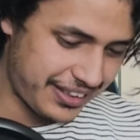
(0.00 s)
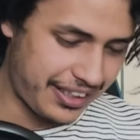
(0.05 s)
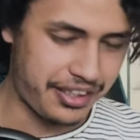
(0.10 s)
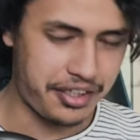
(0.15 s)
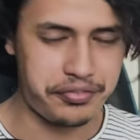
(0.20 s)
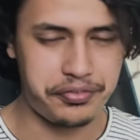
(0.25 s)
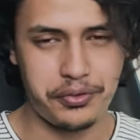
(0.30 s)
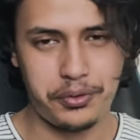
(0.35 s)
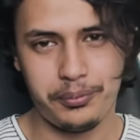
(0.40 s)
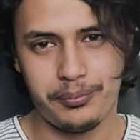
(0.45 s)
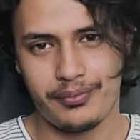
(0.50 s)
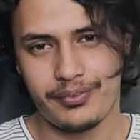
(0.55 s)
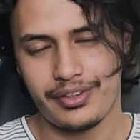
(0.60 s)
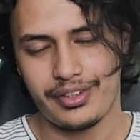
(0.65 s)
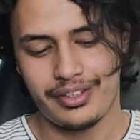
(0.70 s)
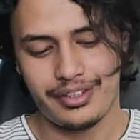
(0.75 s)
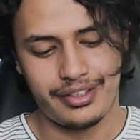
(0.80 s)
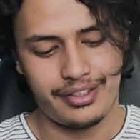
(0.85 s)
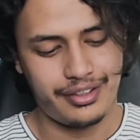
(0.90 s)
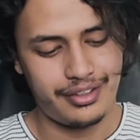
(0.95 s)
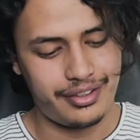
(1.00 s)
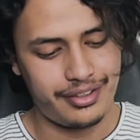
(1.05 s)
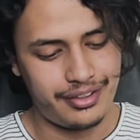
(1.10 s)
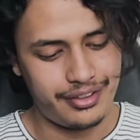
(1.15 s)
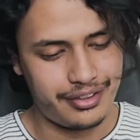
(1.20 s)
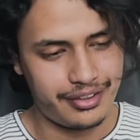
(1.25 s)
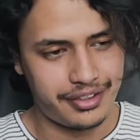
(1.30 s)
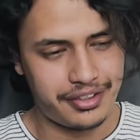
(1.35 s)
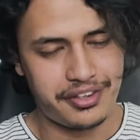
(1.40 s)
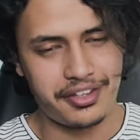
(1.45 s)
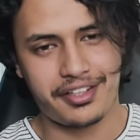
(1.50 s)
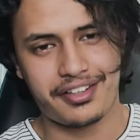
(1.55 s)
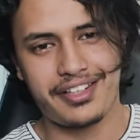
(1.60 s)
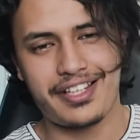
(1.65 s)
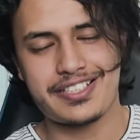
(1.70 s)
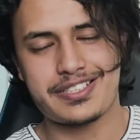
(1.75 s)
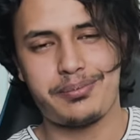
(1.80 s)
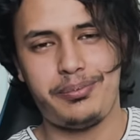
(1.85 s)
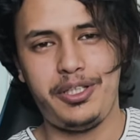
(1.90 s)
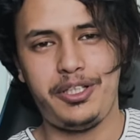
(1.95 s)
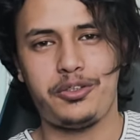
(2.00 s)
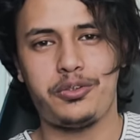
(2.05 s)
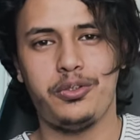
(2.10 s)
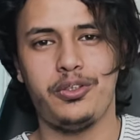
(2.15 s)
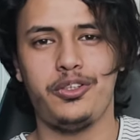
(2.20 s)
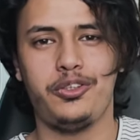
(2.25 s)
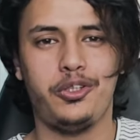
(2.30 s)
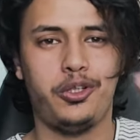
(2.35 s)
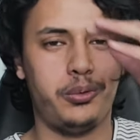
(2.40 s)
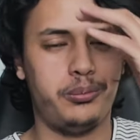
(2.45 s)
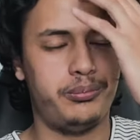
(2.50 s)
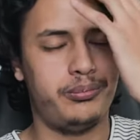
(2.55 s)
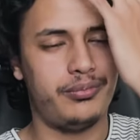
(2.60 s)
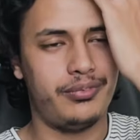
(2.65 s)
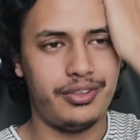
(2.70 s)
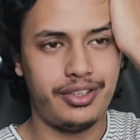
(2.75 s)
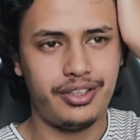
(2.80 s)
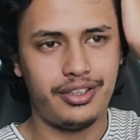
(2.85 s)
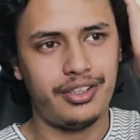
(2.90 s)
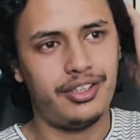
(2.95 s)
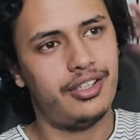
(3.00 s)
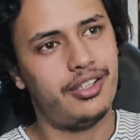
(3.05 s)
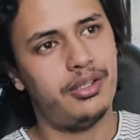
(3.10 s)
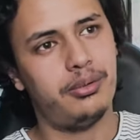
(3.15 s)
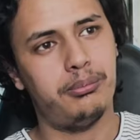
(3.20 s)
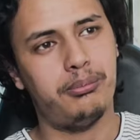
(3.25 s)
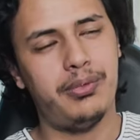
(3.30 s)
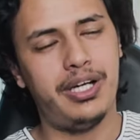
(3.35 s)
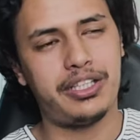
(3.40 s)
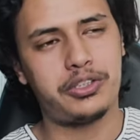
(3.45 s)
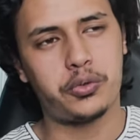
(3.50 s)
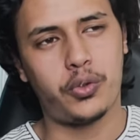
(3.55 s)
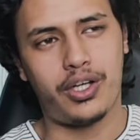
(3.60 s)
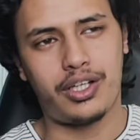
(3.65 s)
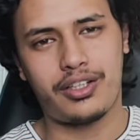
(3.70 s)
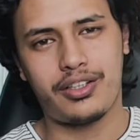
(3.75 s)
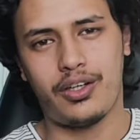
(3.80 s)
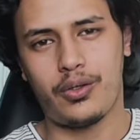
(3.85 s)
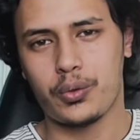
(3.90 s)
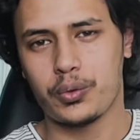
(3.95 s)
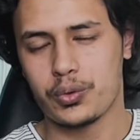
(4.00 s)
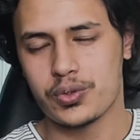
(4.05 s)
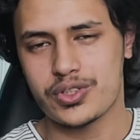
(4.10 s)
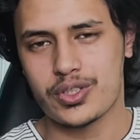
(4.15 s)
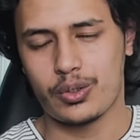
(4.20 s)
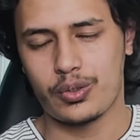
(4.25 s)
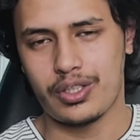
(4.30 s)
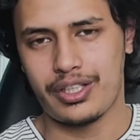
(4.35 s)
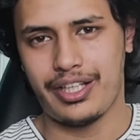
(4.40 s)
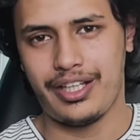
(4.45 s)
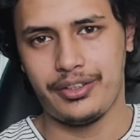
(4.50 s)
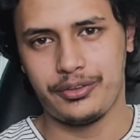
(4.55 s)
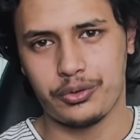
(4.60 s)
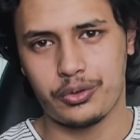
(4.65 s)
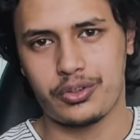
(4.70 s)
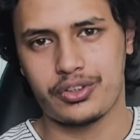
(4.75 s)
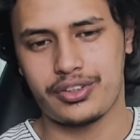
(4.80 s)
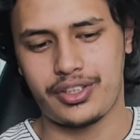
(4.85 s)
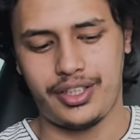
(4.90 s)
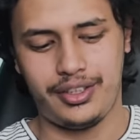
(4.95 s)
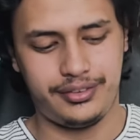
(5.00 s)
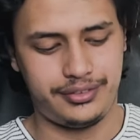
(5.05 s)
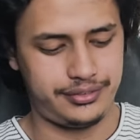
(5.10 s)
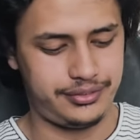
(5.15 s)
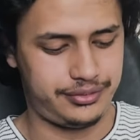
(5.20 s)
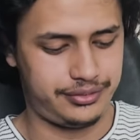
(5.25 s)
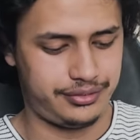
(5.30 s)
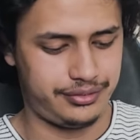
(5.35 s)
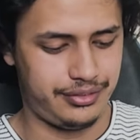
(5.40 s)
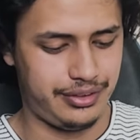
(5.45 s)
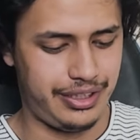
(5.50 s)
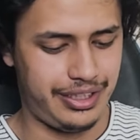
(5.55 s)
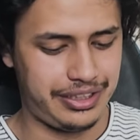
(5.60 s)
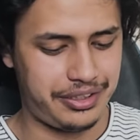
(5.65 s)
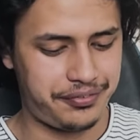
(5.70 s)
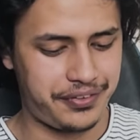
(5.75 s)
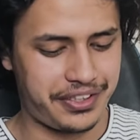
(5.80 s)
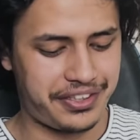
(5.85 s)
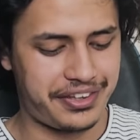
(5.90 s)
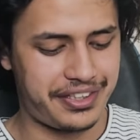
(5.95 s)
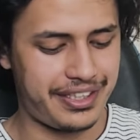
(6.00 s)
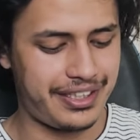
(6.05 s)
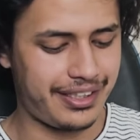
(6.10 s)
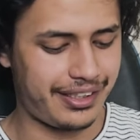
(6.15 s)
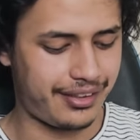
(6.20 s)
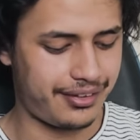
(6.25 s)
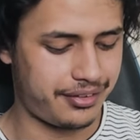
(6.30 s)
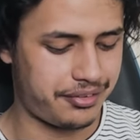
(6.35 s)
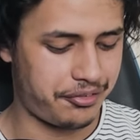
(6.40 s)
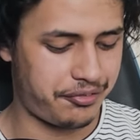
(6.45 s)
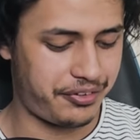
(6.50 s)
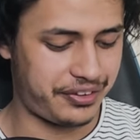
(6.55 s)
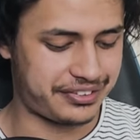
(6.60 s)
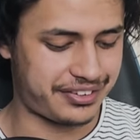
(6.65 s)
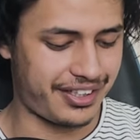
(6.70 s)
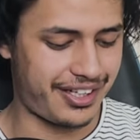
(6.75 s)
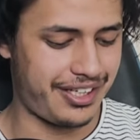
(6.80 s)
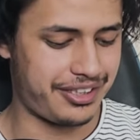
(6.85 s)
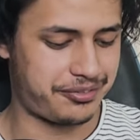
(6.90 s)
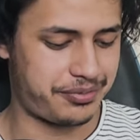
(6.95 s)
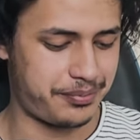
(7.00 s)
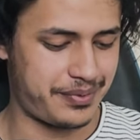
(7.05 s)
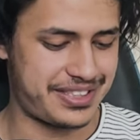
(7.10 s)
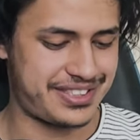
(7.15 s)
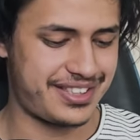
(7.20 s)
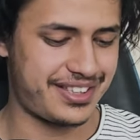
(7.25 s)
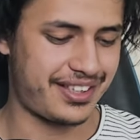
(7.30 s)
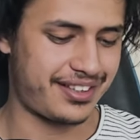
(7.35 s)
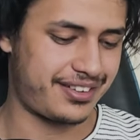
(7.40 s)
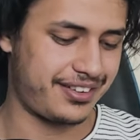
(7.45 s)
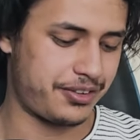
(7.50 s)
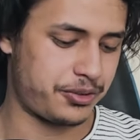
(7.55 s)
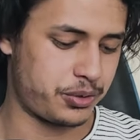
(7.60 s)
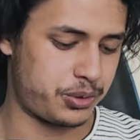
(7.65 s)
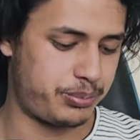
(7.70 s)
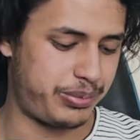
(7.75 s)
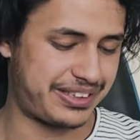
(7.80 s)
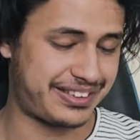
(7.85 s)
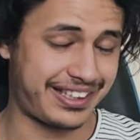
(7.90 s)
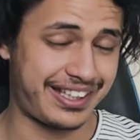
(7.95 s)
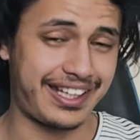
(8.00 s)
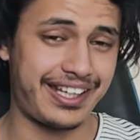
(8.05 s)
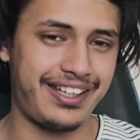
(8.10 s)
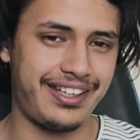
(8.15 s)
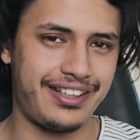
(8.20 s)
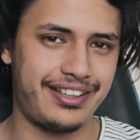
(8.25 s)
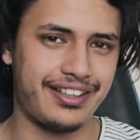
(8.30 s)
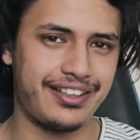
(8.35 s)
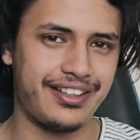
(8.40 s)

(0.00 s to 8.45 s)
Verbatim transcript: تعرفوا كثير ناس بيحكوا انهم ما توقعوا يوصلوا لهي النقطة انا في كثير فترات في مسيرتي كنت بتخيل